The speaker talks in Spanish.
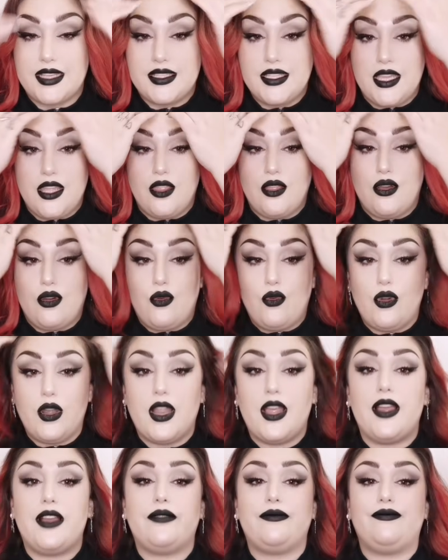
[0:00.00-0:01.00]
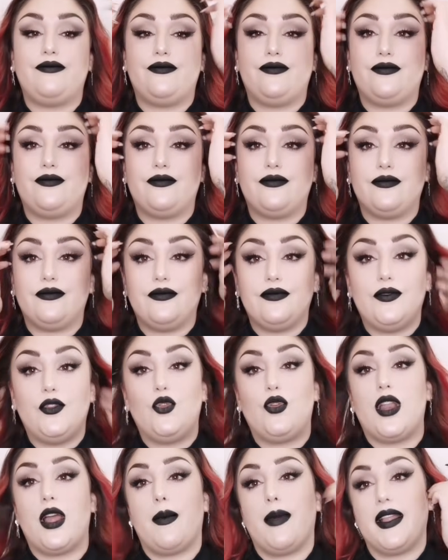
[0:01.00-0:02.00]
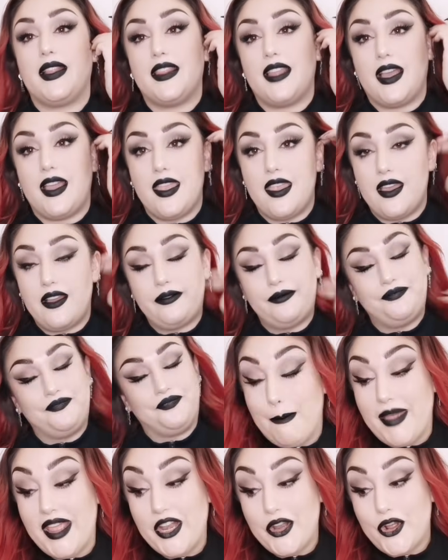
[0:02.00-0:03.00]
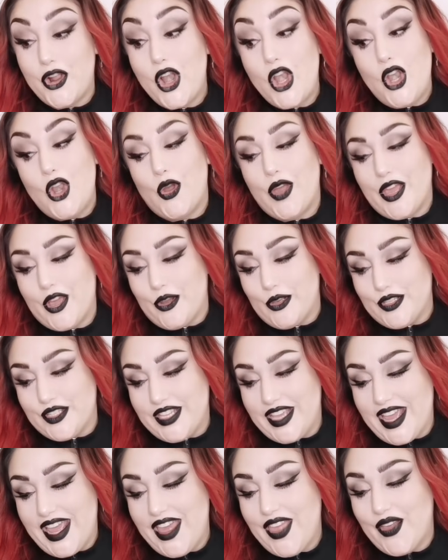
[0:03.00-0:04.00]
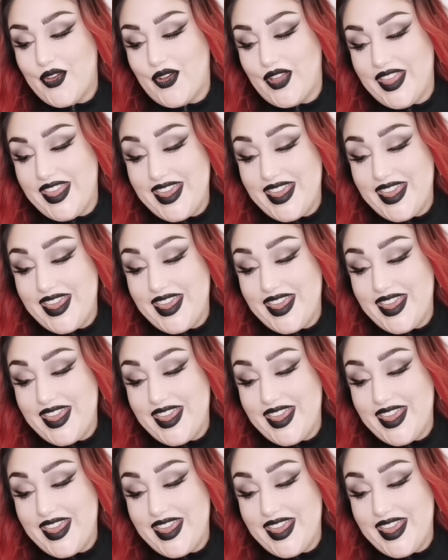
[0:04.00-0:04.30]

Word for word: Ha sido una mm, dura batalla, pero lo he conseguido.